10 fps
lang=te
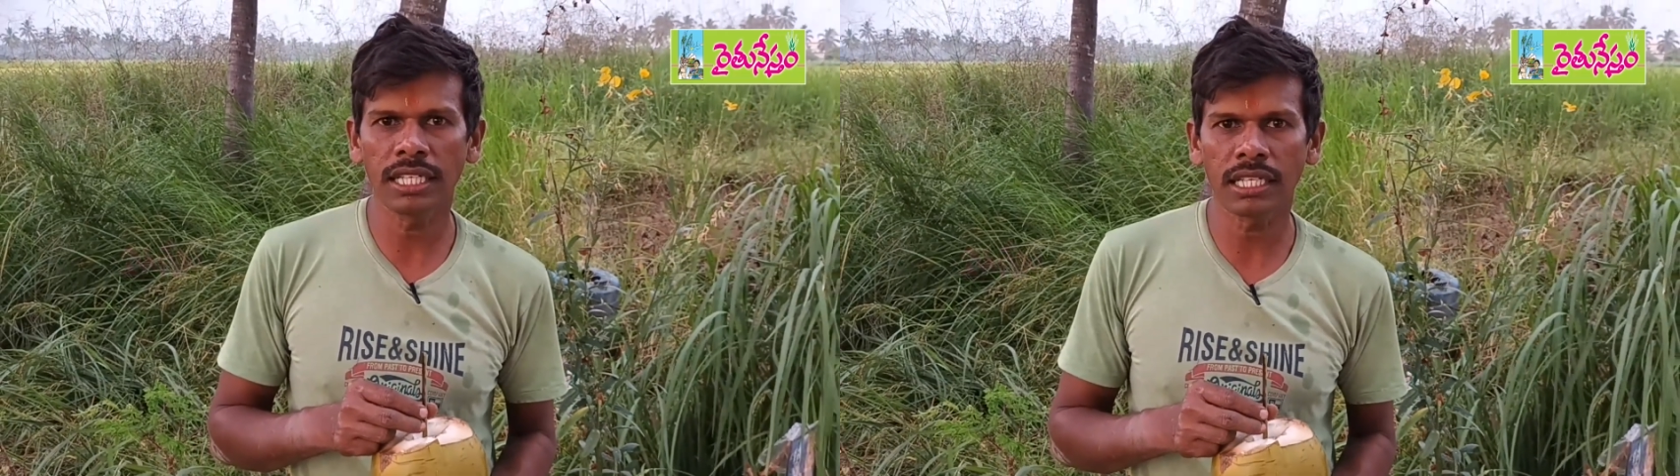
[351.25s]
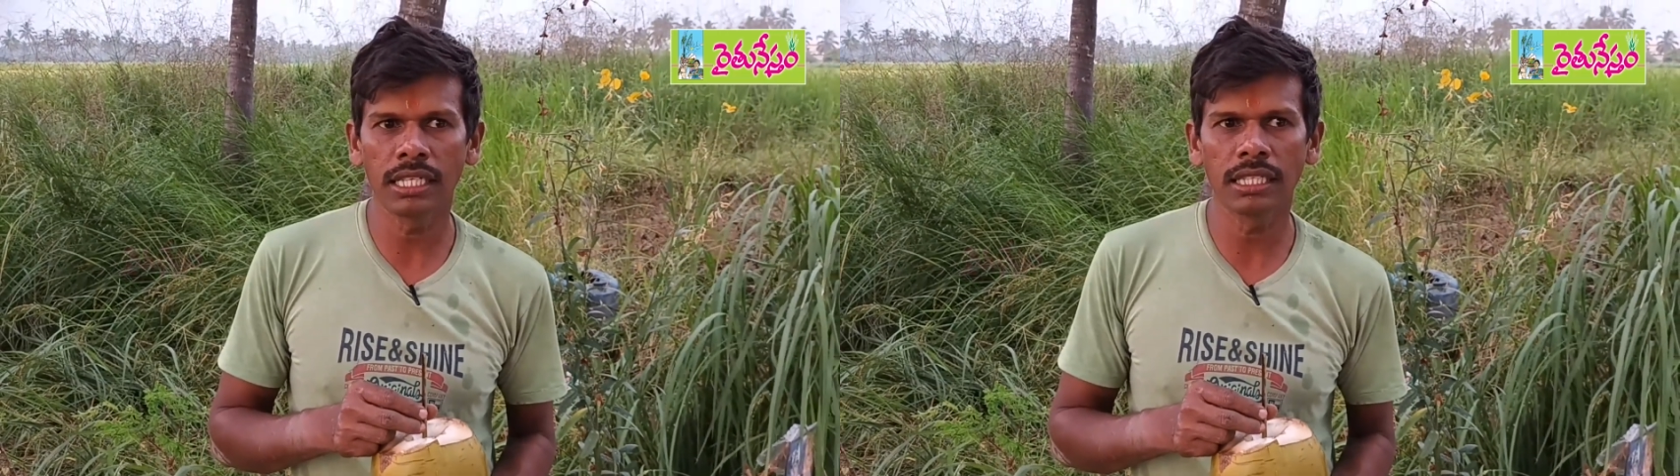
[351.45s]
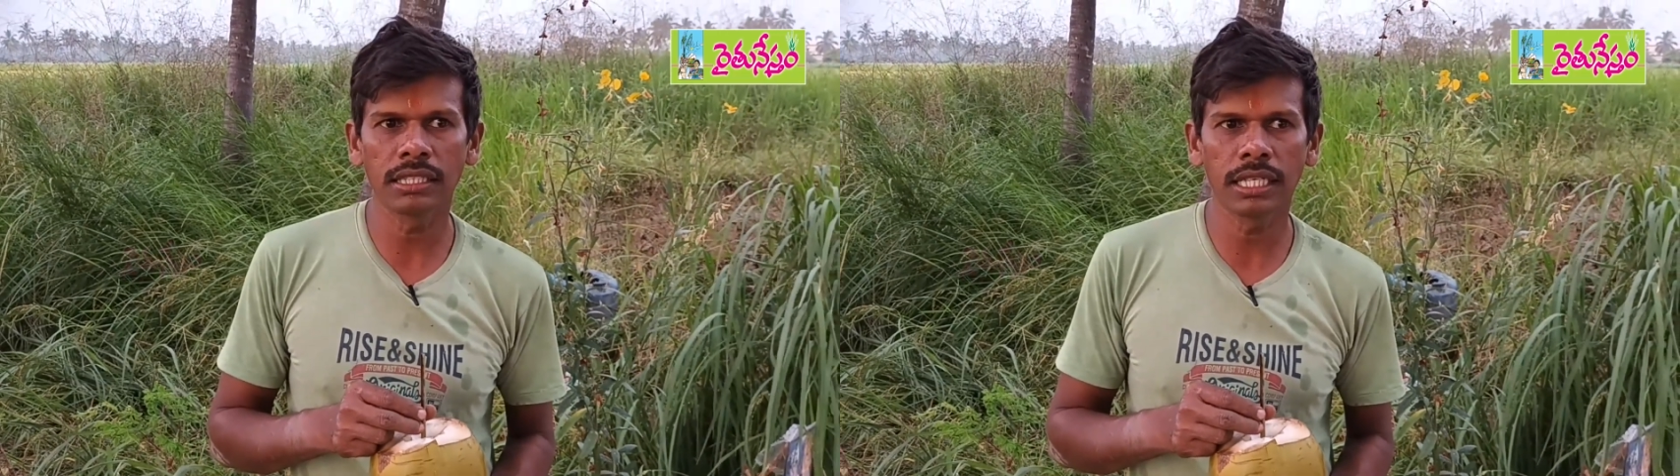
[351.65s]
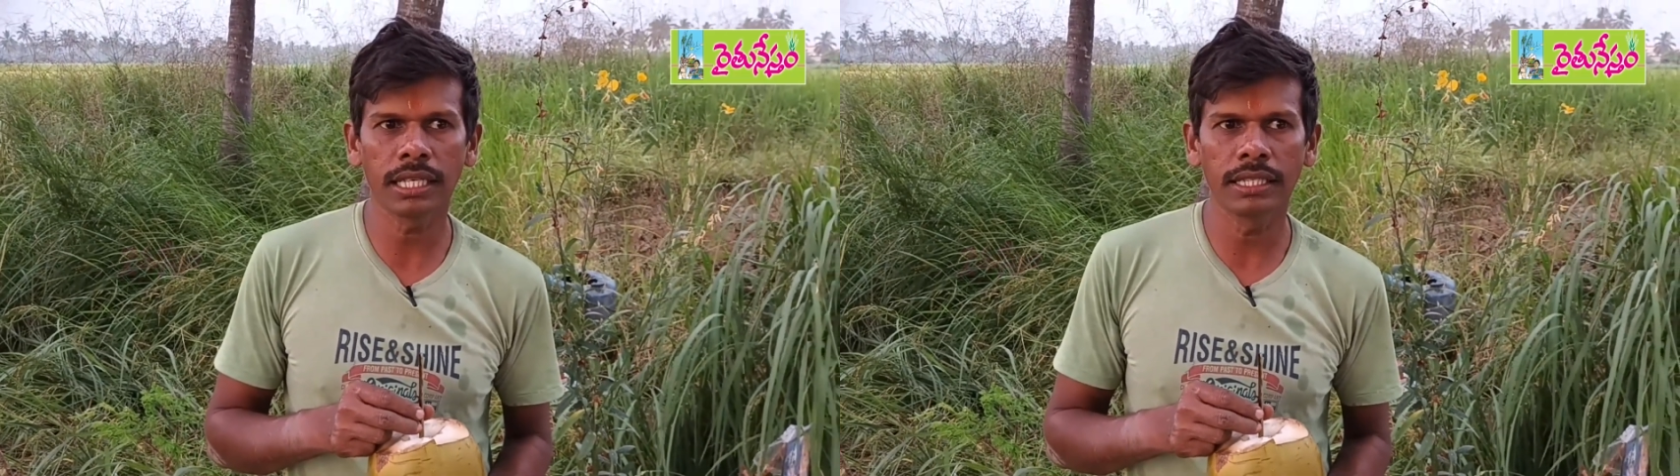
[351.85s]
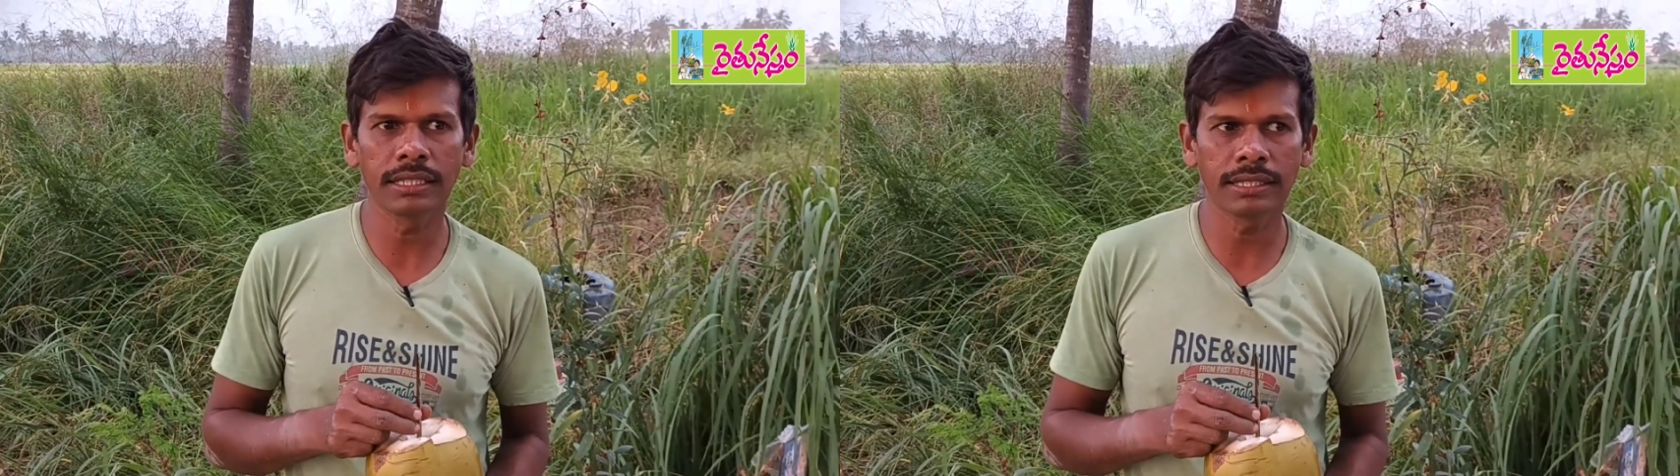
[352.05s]
టెక్నాలజీని నాకు
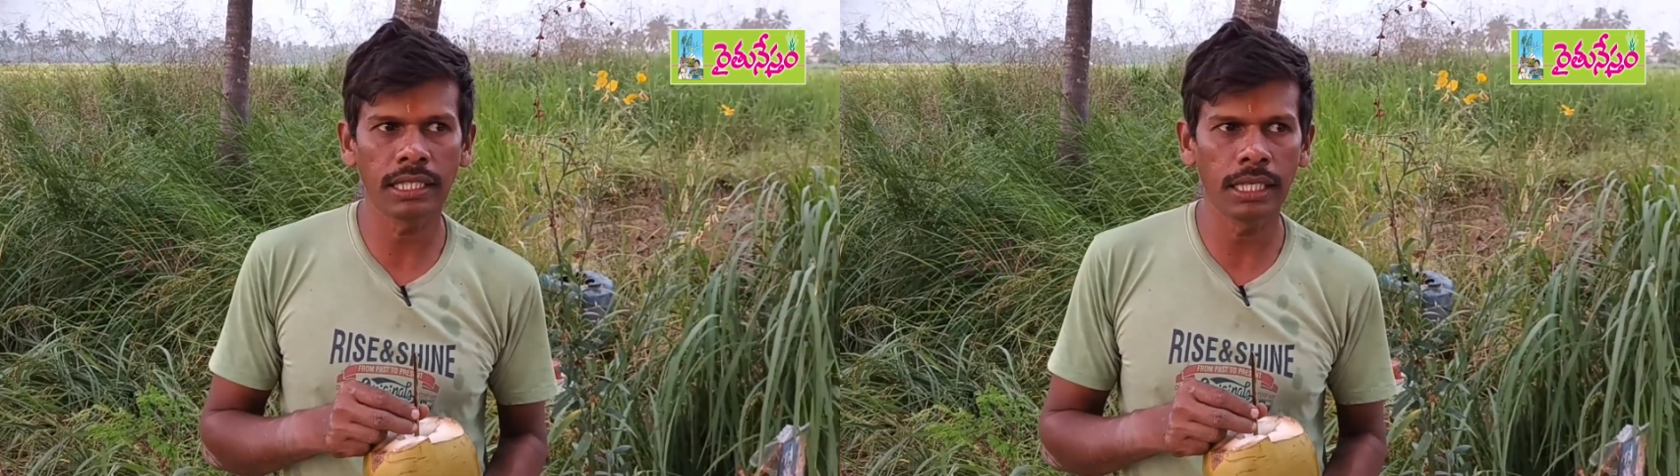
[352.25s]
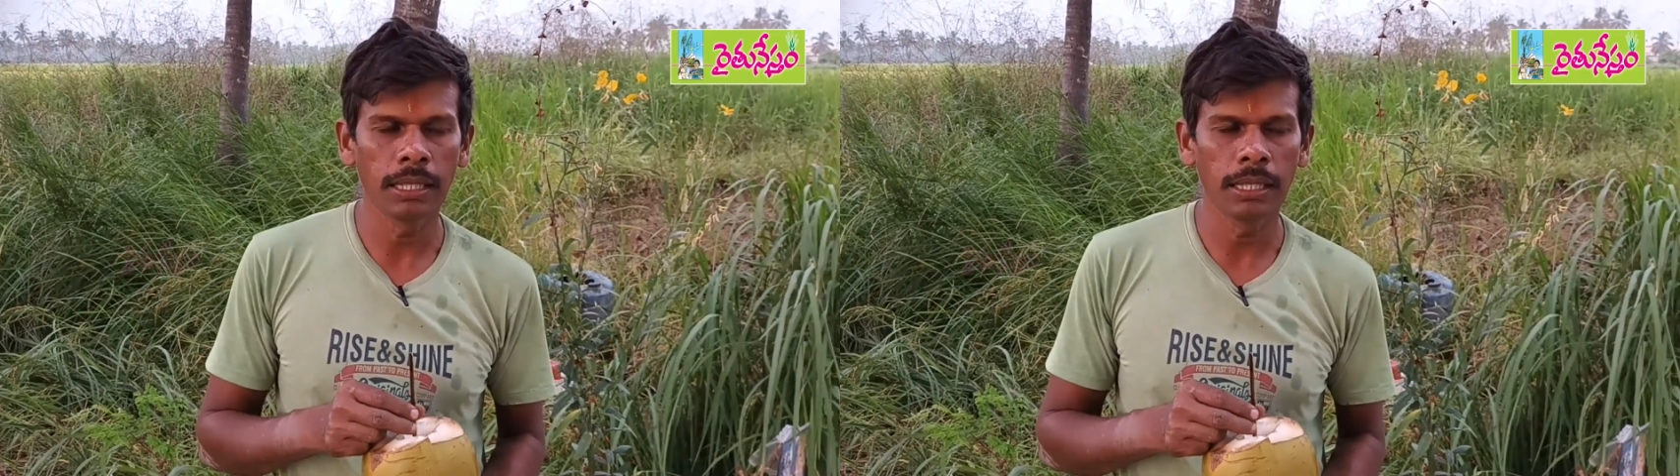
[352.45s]
అందిస్తే